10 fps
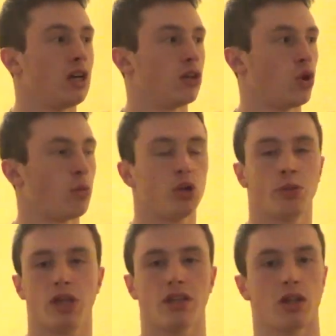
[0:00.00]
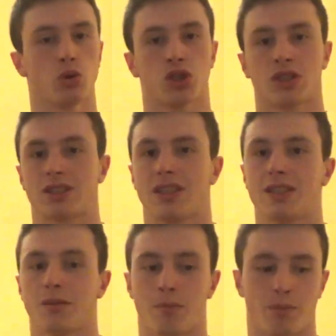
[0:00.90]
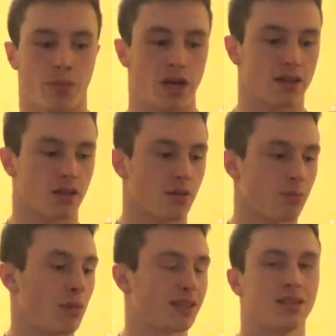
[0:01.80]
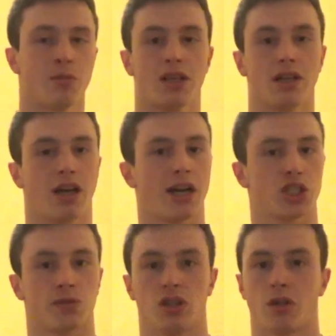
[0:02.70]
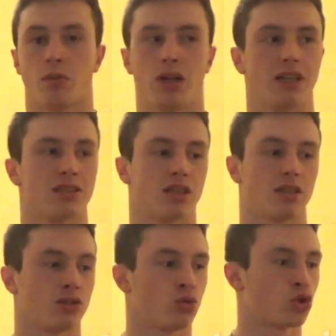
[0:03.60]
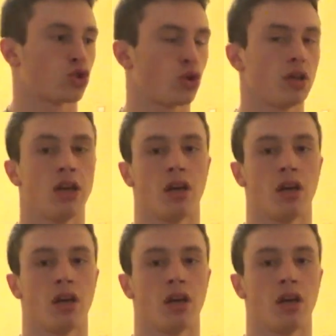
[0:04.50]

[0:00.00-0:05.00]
Но мое мнение, лучше создать 5 максимально качественных, полезных, с душой